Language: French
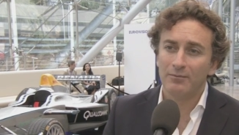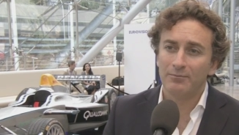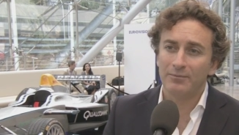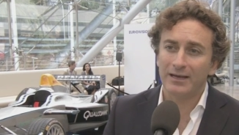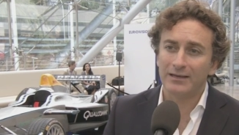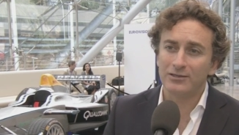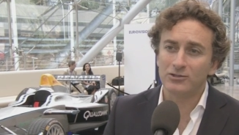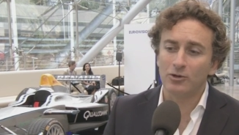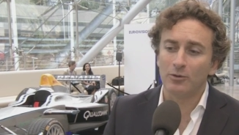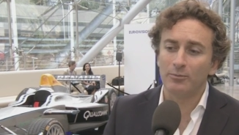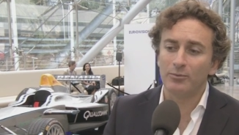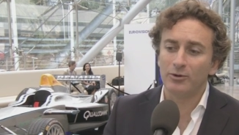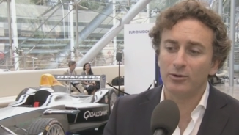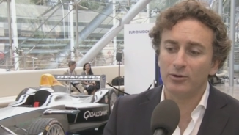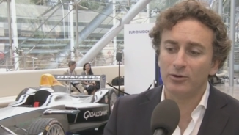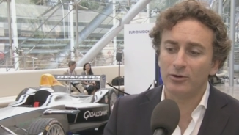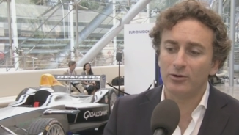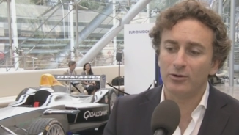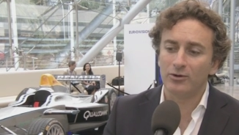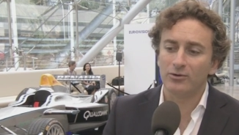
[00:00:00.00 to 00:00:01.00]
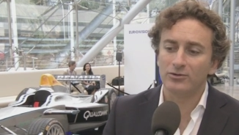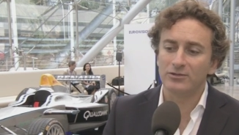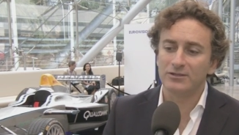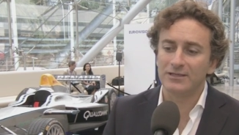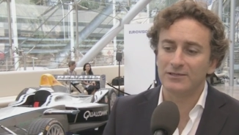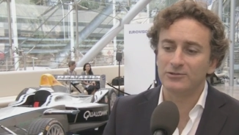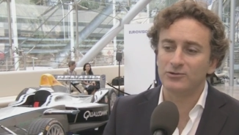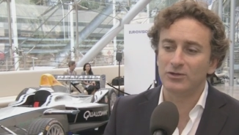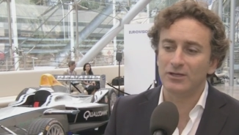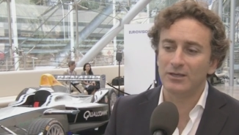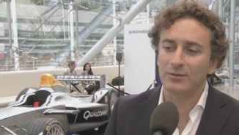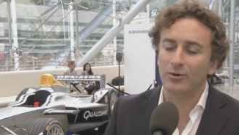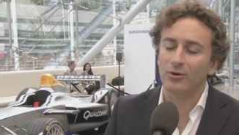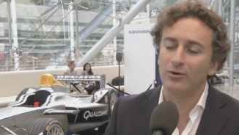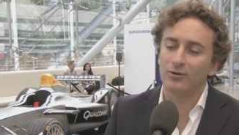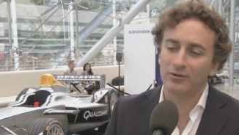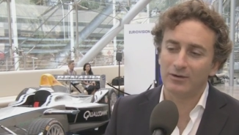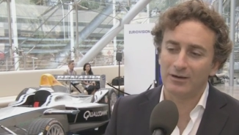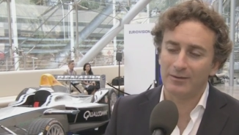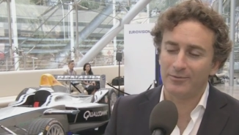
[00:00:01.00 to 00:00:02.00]
Par exemple, aux États-Unis,
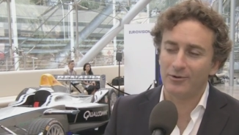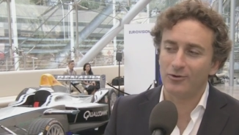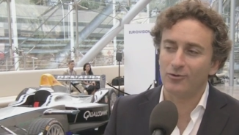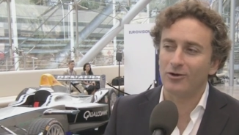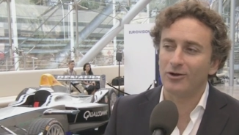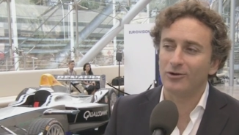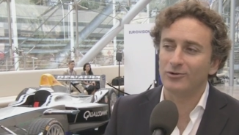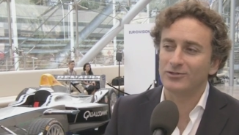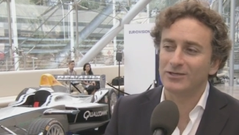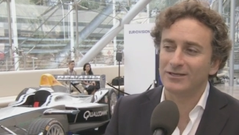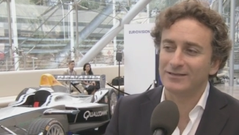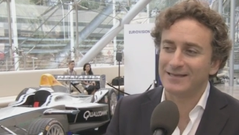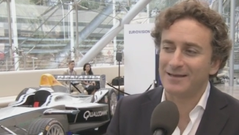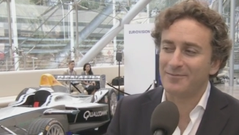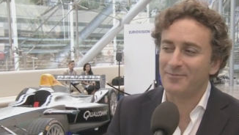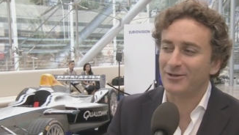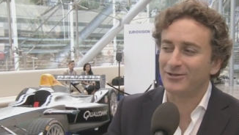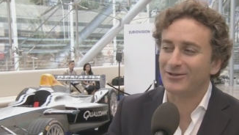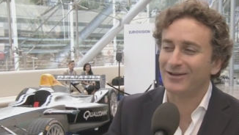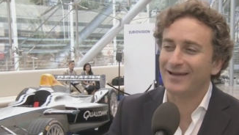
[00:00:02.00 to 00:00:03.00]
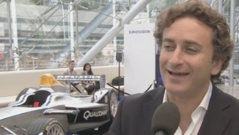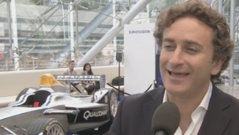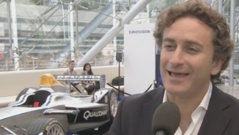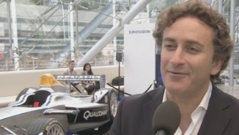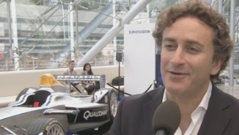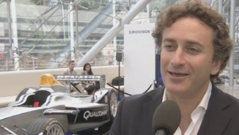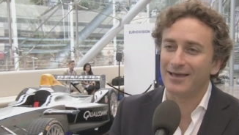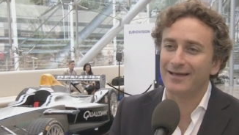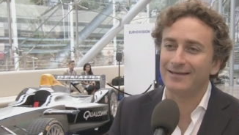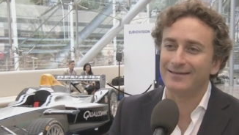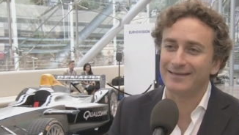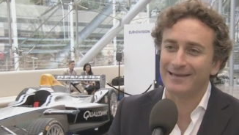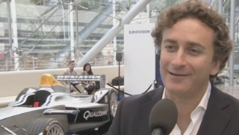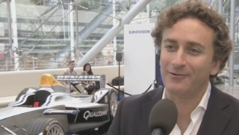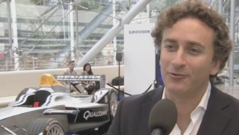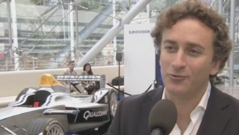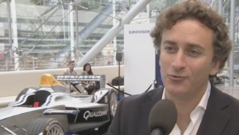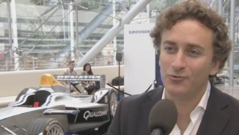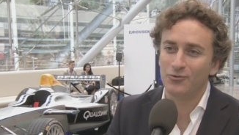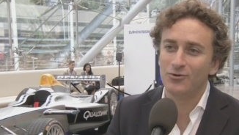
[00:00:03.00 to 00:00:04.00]
bon, on n'a pas encore annoncé, c'est un partenariat avec un très
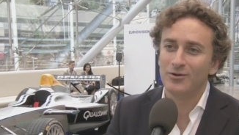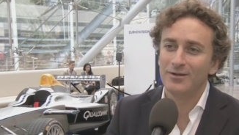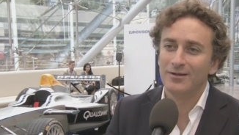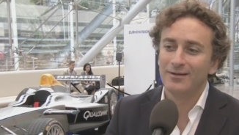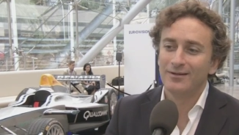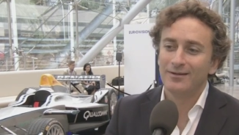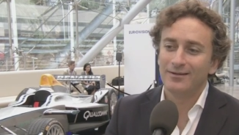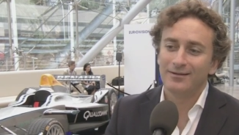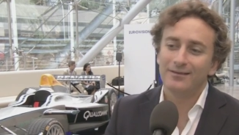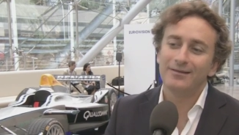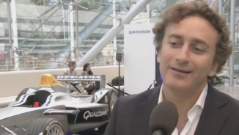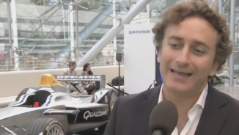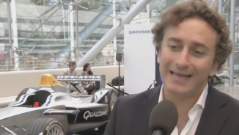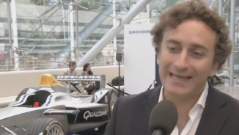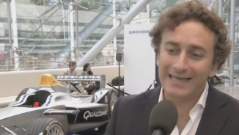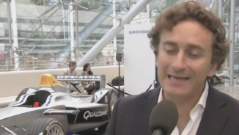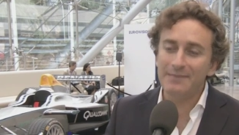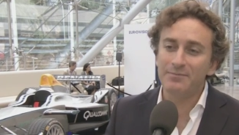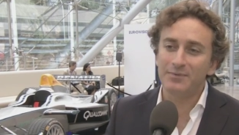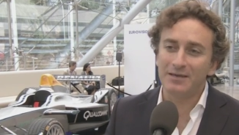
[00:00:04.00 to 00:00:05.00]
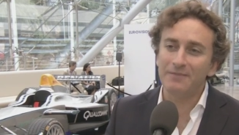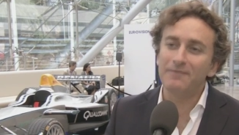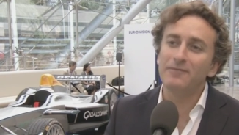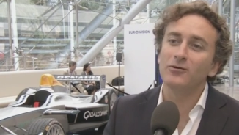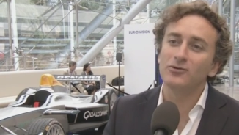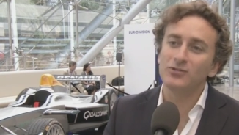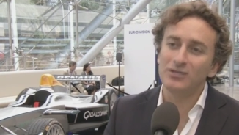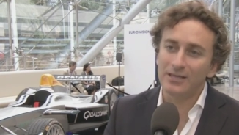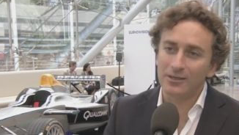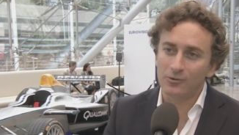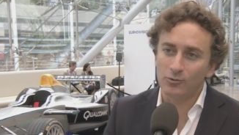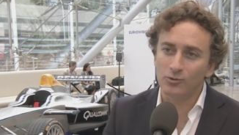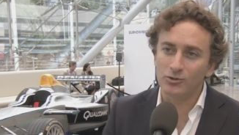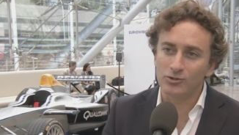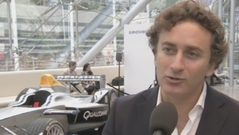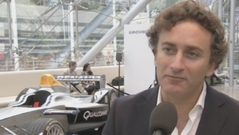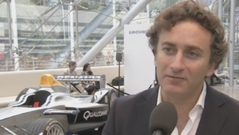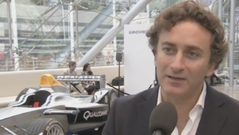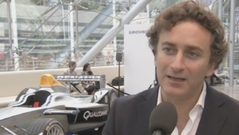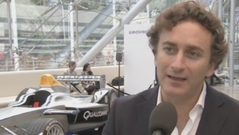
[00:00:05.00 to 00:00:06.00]
connu équipe qui fait aussi des
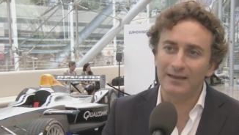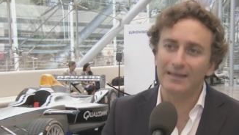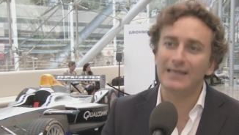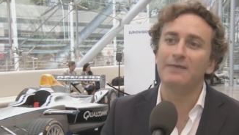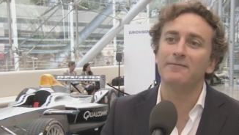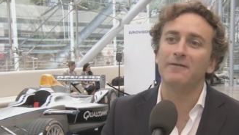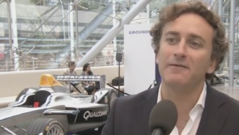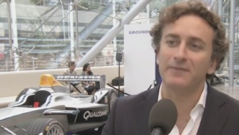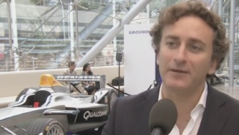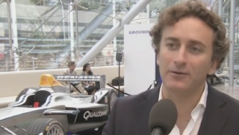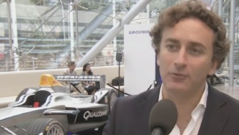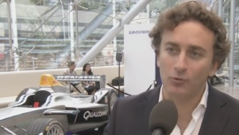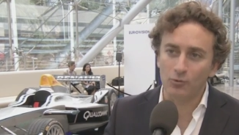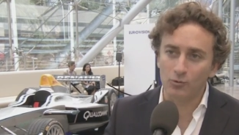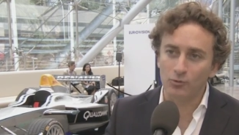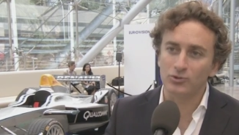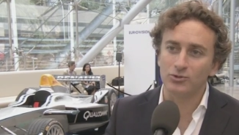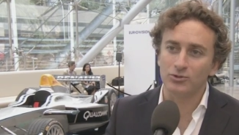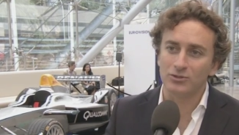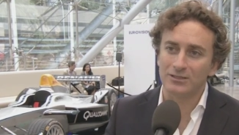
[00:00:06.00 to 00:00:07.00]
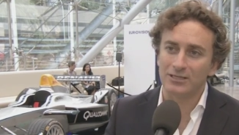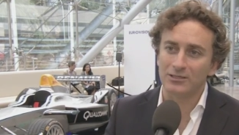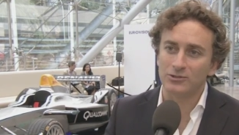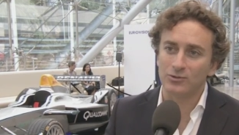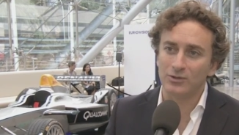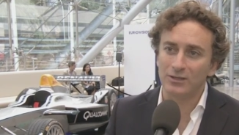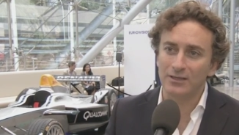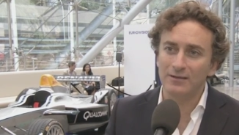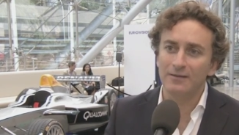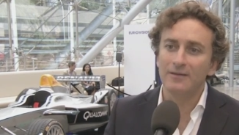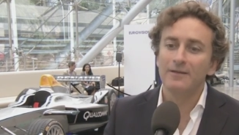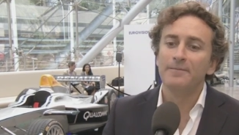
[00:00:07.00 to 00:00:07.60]
courses en ville, qui va faire nos courses aux États-Unis.